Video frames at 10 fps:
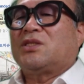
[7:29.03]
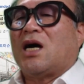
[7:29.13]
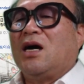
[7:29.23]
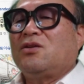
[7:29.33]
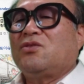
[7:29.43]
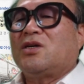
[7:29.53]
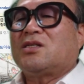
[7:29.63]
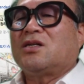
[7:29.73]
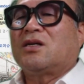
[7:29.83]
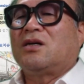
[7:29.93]

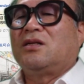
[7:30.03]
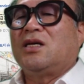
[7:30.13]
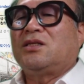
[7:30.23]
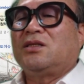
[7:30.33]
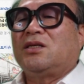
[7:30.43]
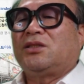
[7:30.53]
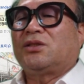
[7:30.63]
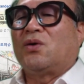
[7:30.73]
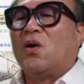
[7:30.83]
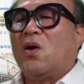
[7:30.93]
장소에서 건네진
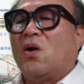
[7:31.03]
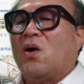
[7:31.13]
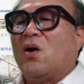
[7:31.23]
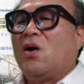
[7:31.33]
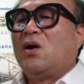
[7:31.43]
것이고